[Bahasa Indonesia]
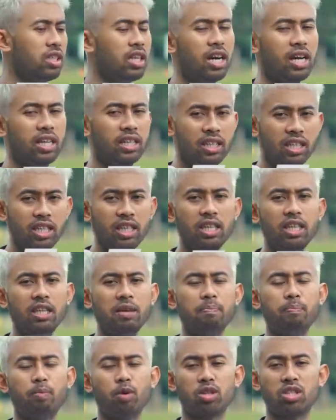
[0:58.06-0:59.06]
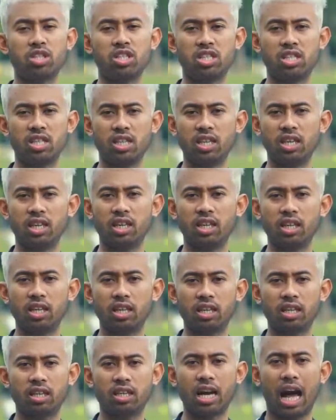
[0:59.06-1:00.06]
Jadi
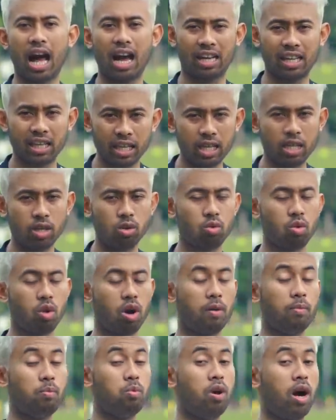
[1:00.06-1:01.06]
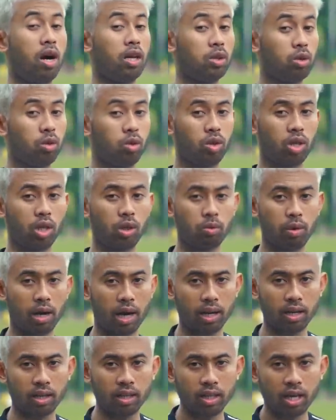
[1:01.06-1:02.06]
posisi kaki gua buang dulu
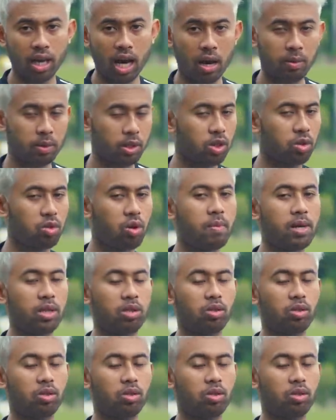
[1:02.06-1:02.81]
keluar, habis itu gua